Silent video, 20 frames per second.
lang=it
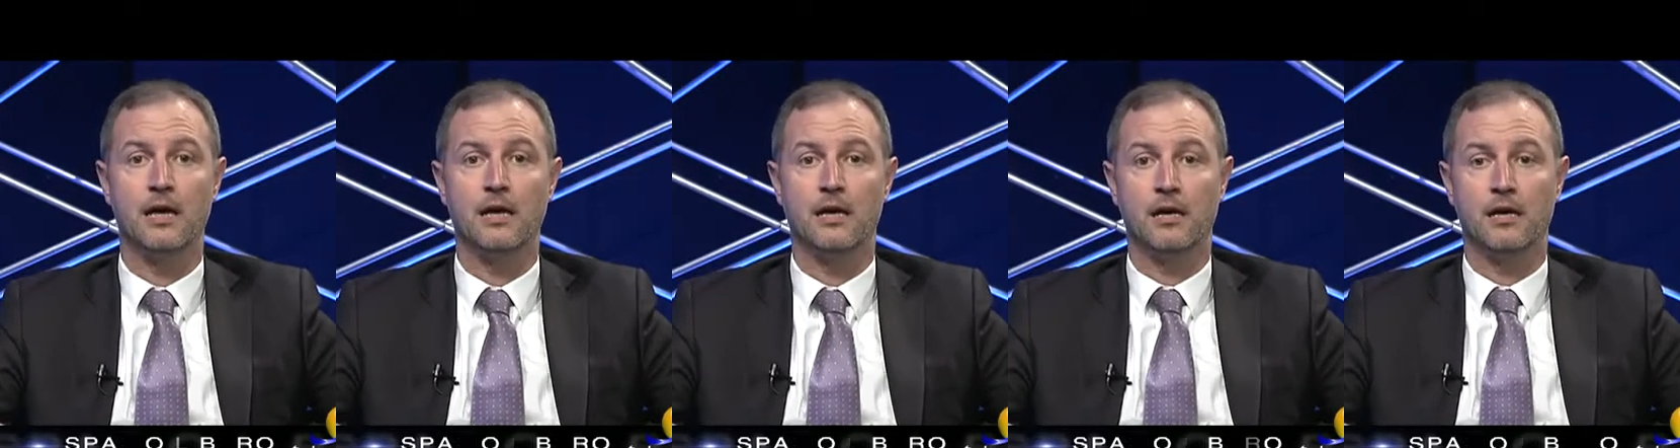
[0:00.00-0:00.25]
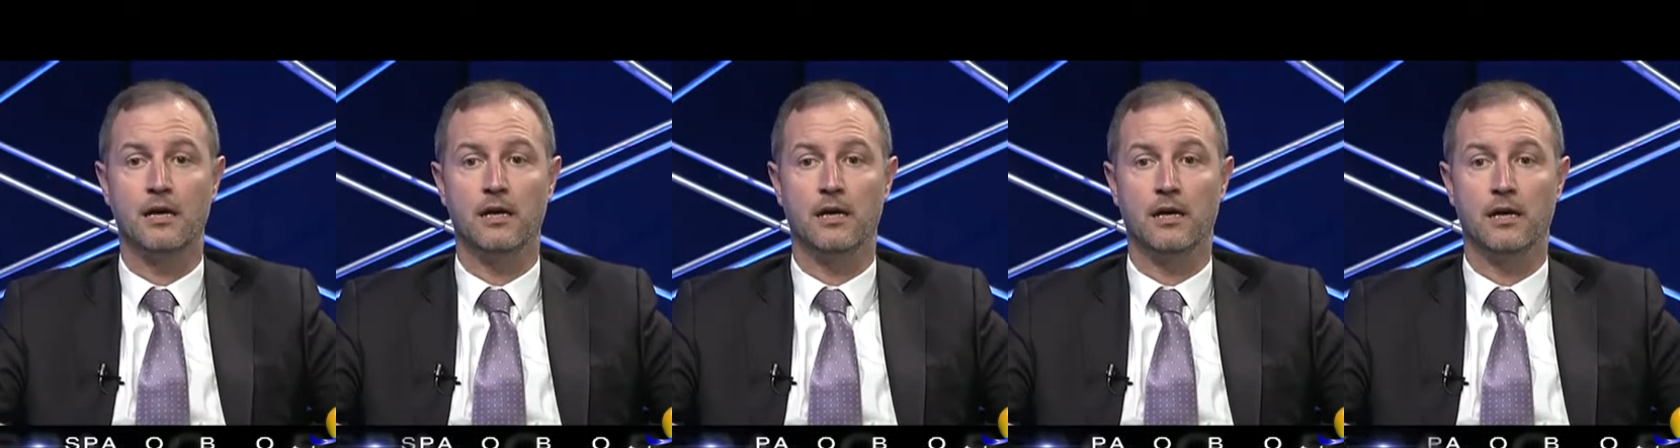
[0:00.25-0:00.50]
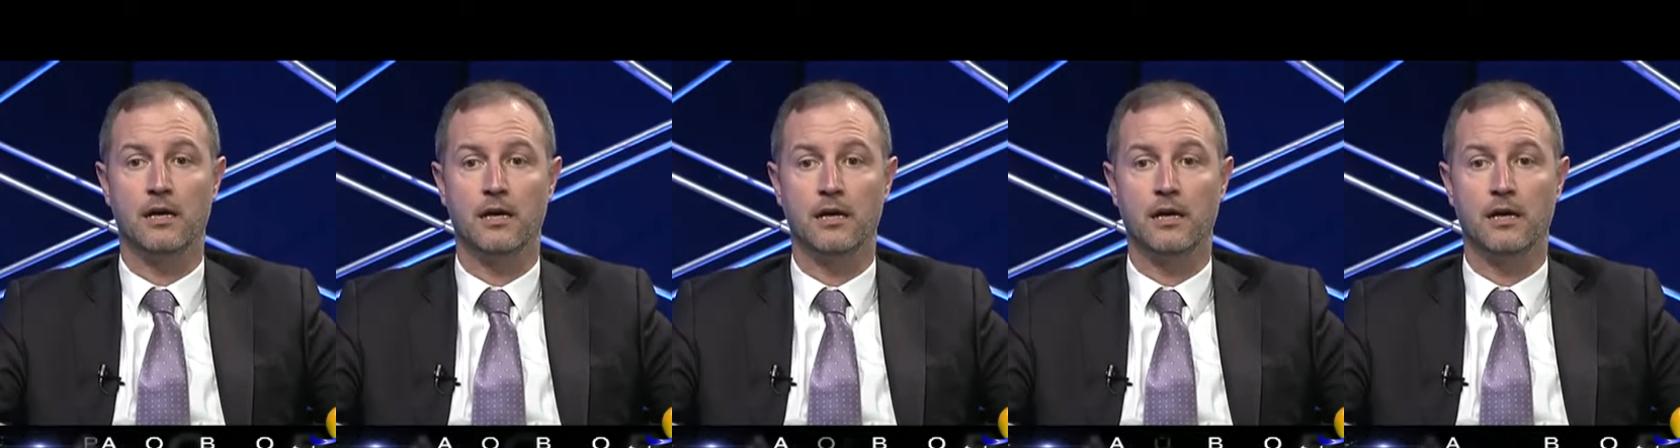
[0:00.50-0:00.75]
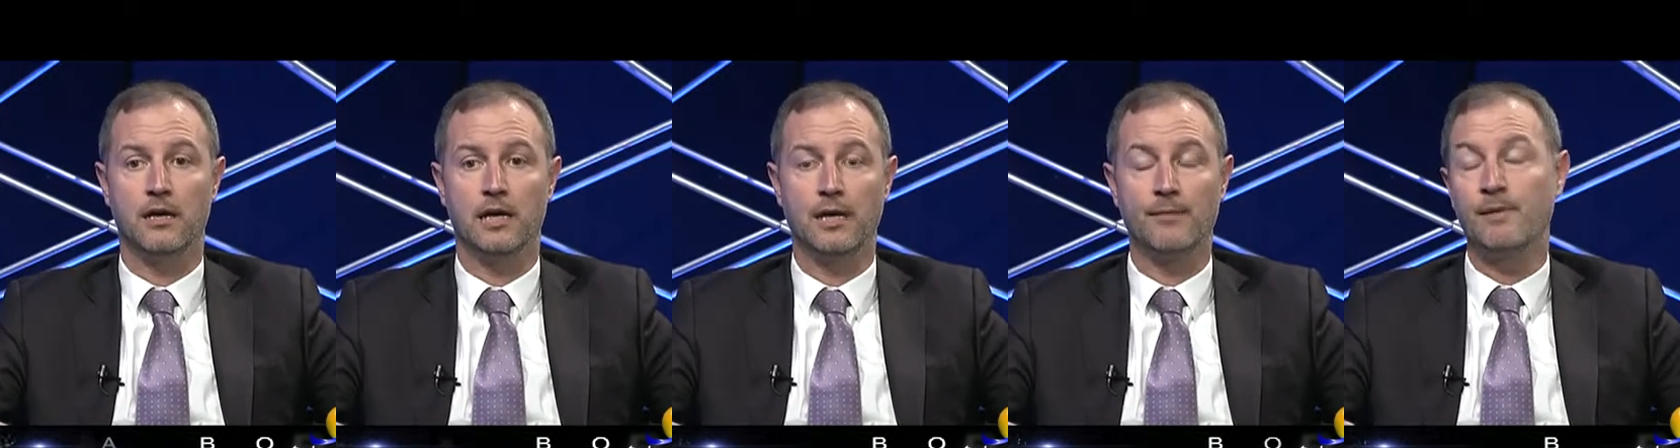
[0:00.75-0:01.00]

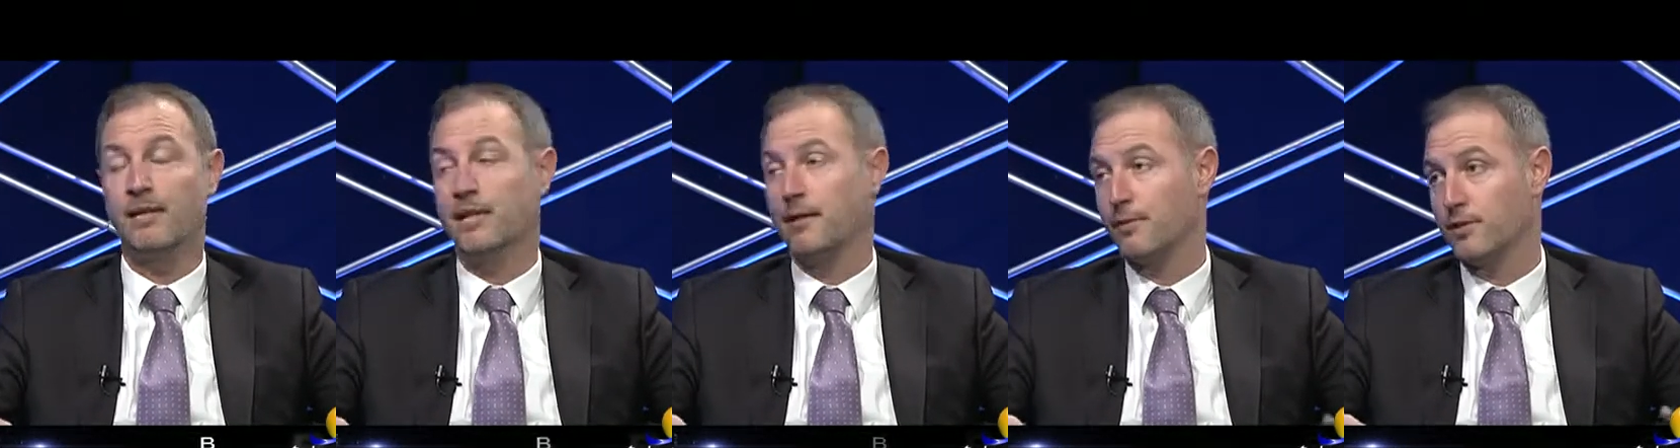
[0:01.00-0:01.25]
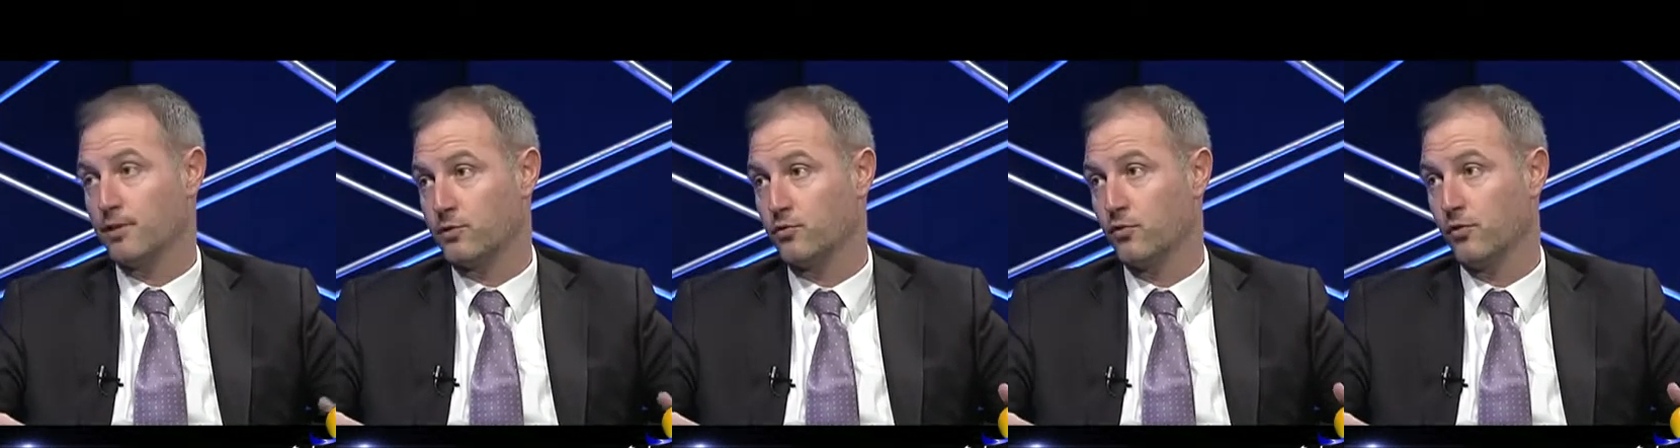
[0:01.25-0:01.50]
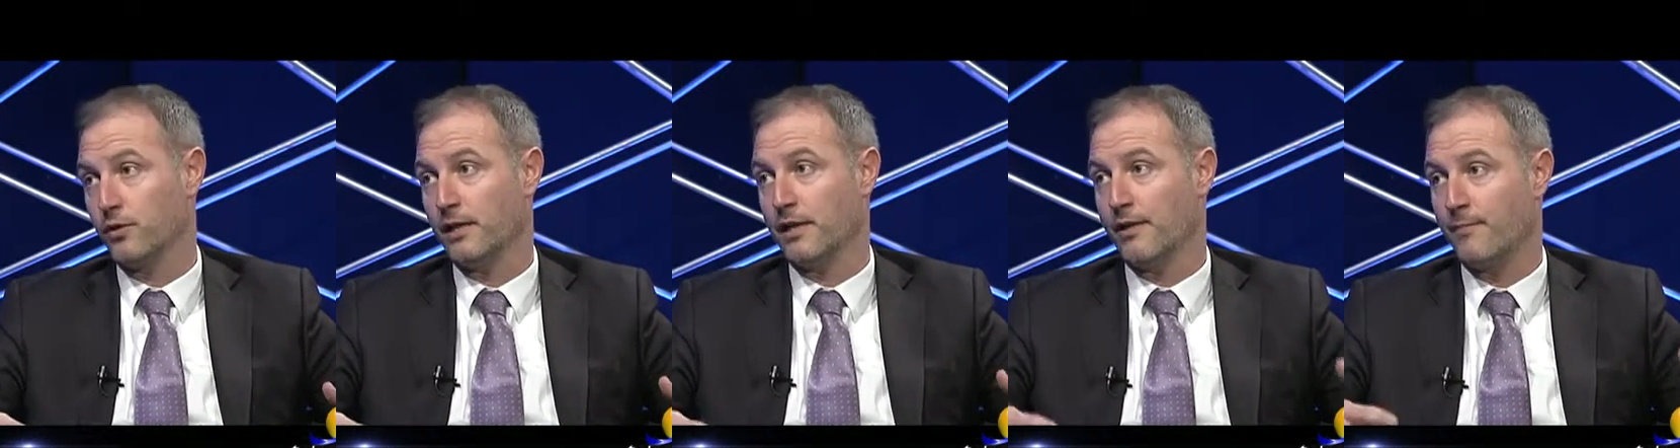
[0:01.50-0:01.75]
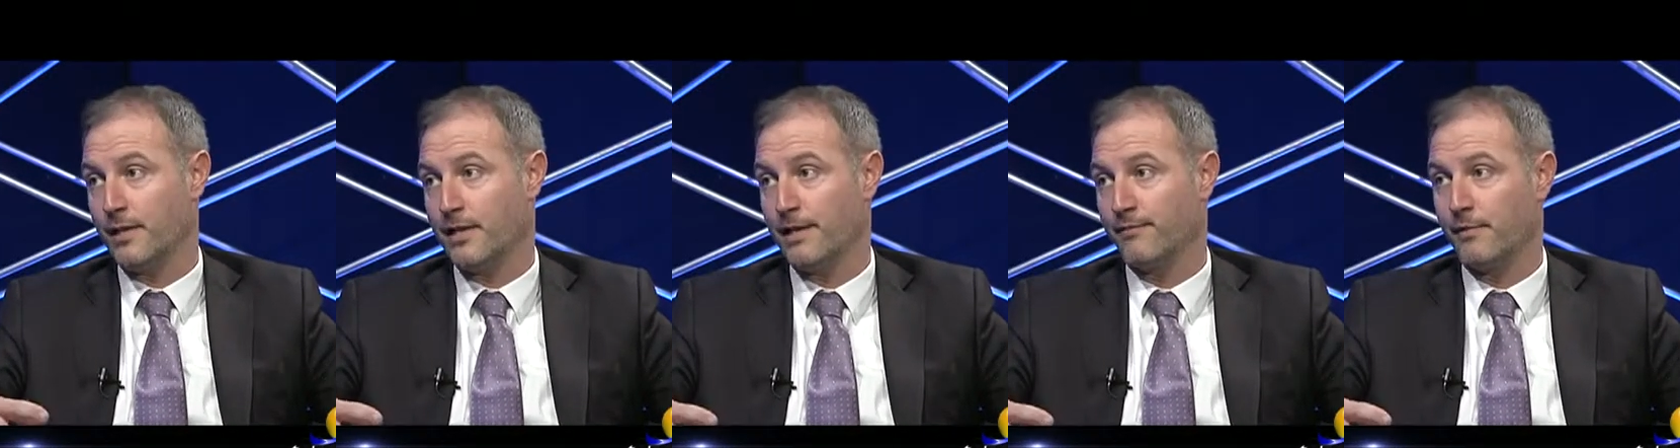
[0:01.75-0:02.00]
eh, le mille persone, le
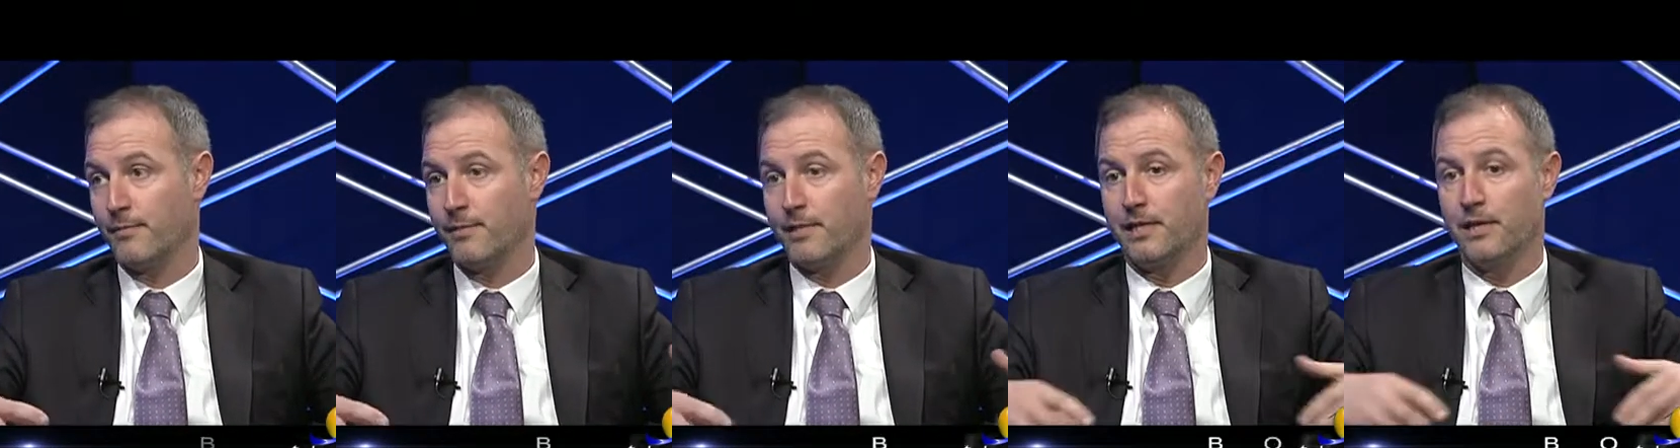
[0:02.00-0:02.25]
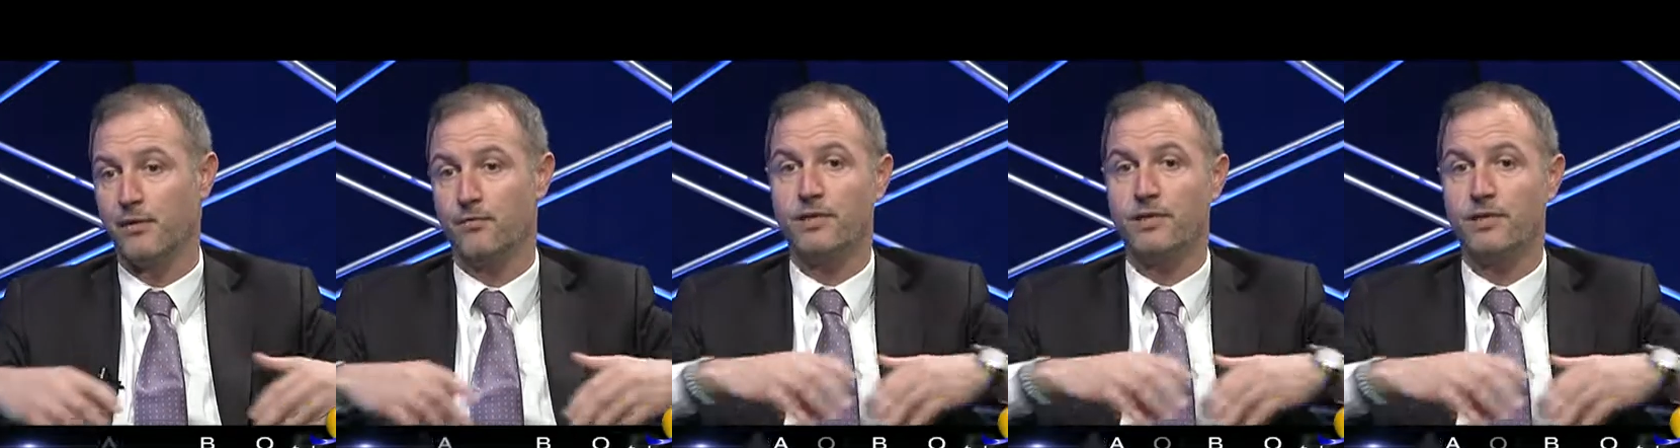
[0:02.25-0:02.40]
mille famiglie,